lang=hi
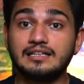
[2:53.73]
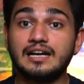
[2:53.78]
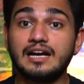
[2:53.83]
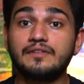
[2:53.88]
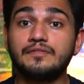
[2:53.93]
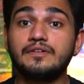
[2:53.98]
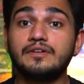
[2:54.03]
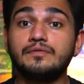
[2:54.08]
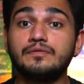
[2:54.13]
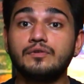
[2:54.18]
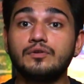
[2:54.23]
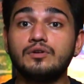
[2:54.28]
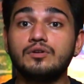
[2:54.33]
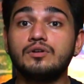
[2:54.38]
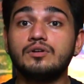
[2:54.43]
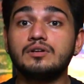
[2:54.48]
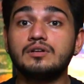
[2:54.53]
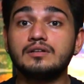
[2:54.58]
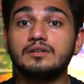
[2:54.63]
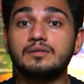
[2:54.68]
या फिर वो
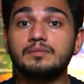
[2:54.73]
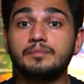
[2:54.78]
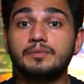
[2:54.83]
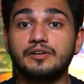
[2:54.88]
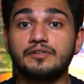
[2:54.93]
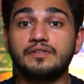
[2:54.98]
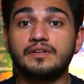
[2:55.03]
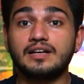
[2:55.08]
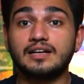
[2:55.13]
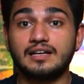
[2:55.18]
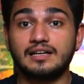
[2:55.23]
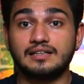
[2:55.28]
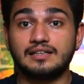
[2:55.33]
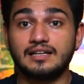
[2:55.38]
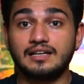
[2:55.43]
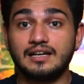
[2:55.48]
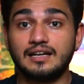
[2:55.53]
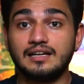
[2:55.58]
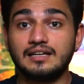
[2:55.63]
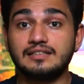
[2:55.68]
लोग प्रीफर
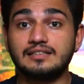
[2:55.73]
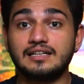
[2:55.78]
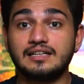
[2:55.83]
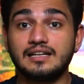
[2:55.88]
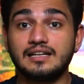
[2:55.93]
करते हैं